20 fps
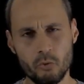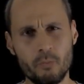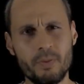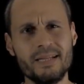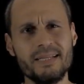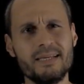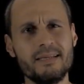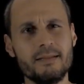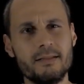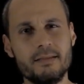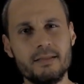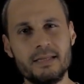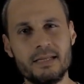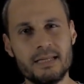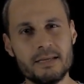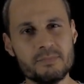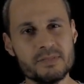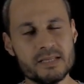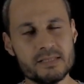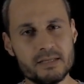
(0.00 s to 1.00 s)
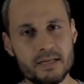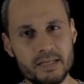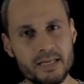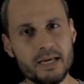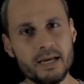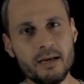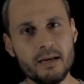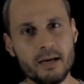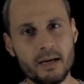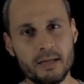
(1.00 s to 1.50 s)
وبعد كده ادينا نبذه
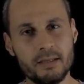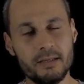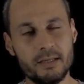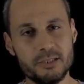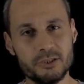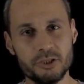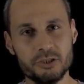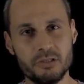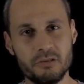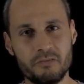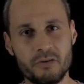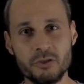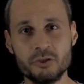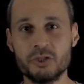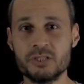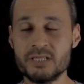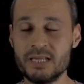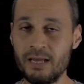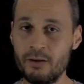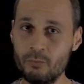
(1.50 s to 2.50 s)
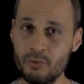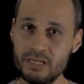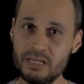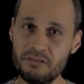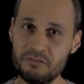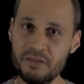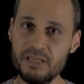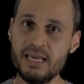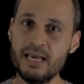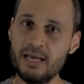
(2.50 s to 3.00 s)
سريعه عن نشاه الفانكشنز
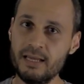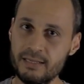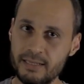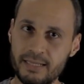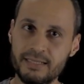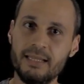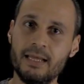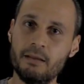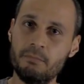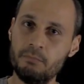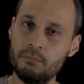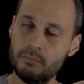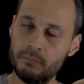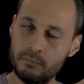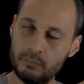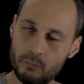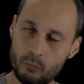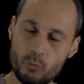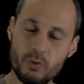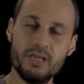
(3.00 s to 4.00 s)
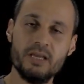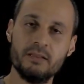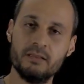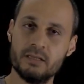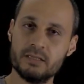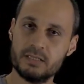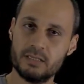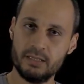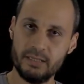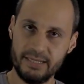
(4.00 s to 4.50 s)
حاولنا فيها ندعم وجهه
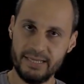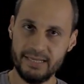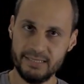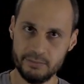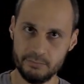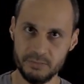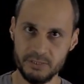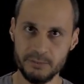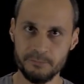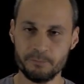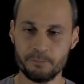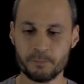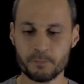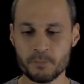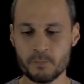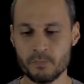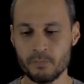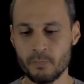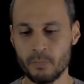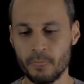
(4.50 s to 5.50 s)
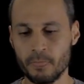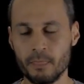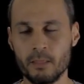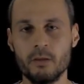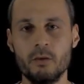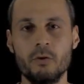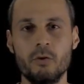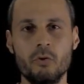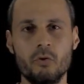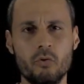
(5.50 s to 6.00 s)
نظر الكاتب دي
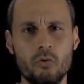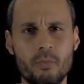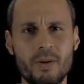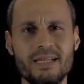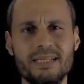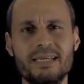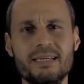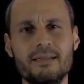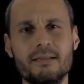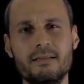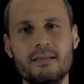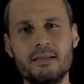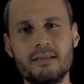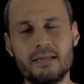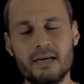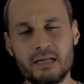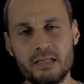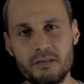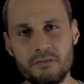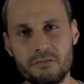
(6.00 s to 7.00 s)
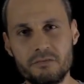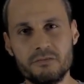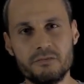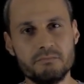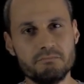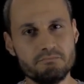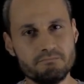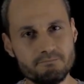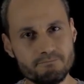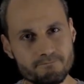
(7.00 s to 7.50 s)
وبعد كده ادينا تعريف
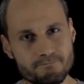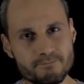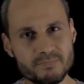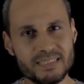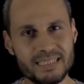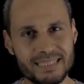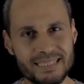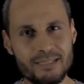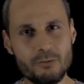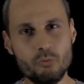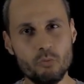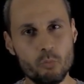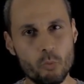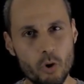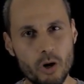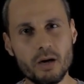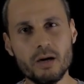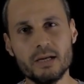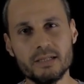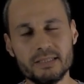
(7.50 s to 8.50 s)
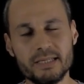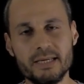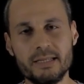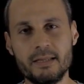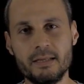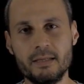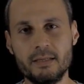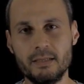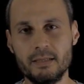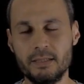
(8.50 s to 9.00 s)
سريع ومؤقت
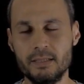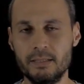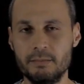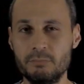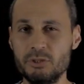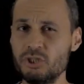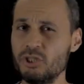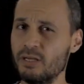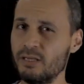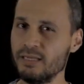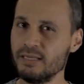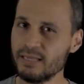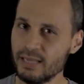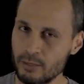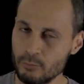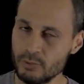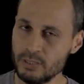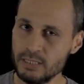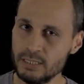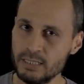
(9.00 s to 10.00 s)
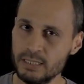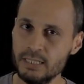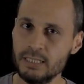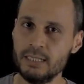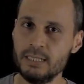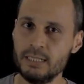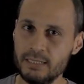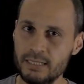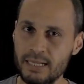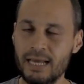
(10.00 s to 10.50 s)
كده آه، مش دقيق قوي
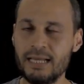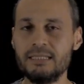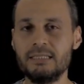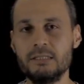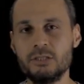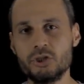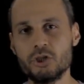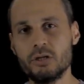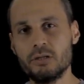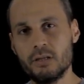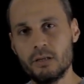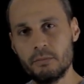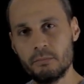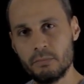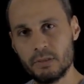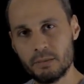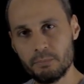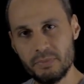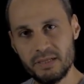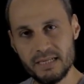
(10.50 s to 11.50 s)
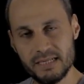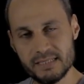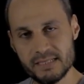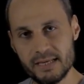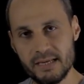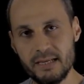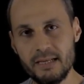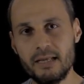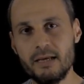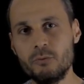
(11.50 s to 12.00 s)
لحد ان شاء الله ما ربنا
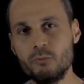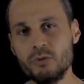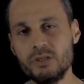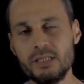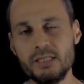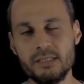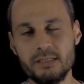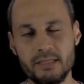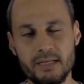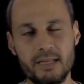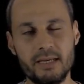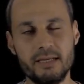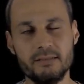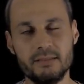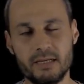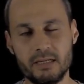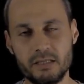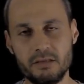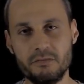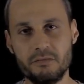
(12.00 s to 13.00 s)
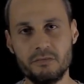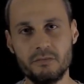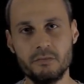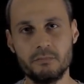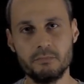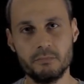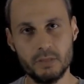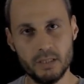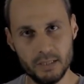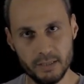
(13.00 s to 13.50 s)
يسهلها ونلاقي تعريف
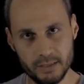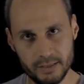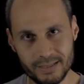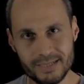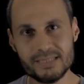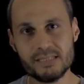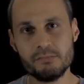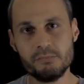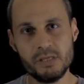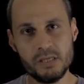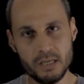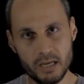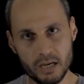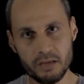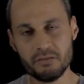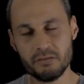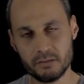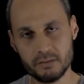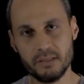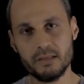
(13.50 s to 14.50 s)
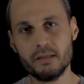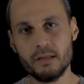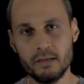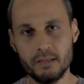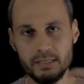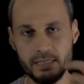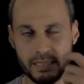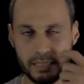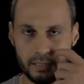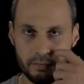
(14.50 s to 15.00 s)
آه، رسمي اكثر
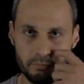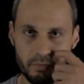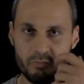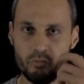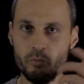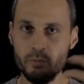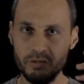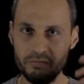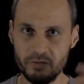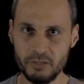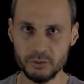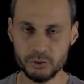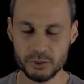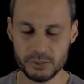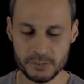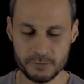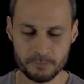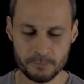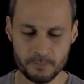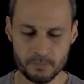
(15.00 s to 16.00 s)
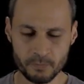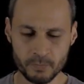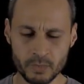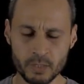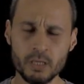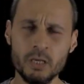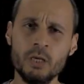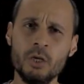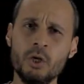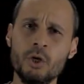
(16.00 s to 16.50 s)
دقه لمفهوم الفانكشنز
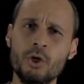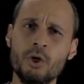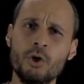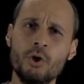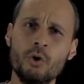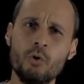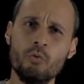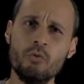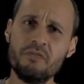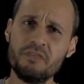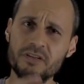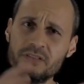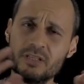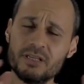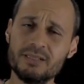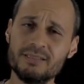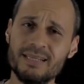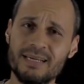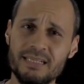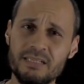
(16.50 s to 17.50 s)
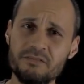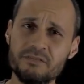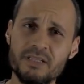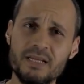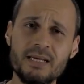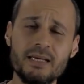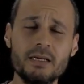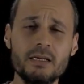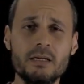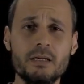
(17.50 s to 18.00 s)
وفي اطار التعريف
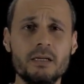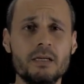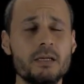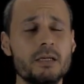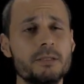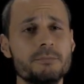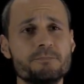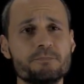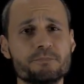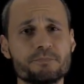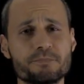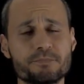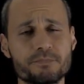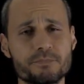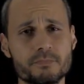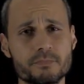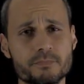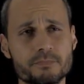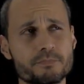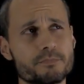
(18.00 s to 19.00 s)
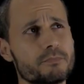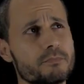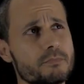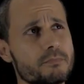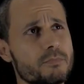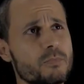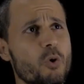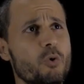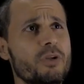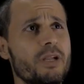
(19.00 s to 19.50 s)
ده آه،
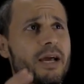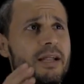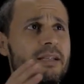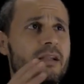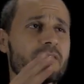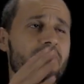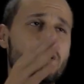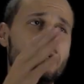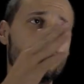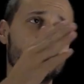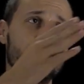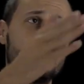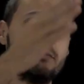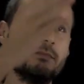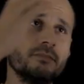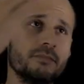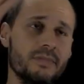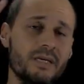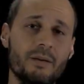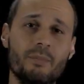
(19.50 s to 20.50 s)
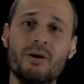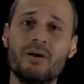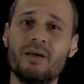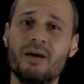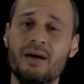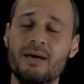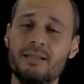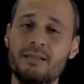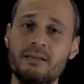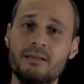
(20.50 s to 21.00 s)
قلنا ان الفانكشن عباره
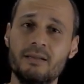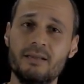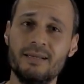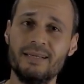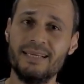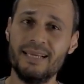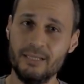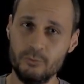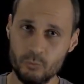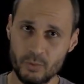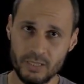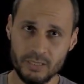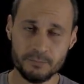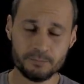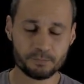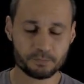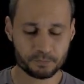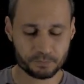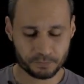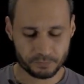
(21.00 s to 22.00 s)
عن جدول